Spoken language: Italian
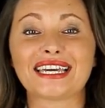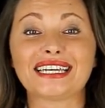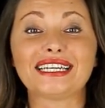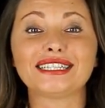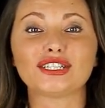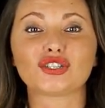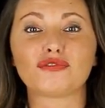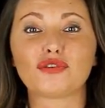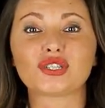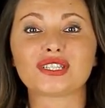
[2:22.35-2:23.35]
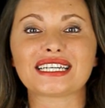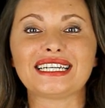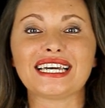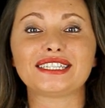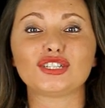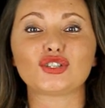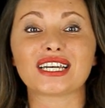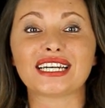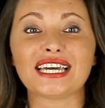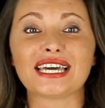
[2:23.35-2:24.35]
indice flussi clienti
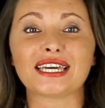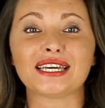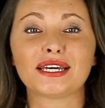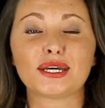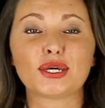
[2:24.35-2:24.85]
giornalieri?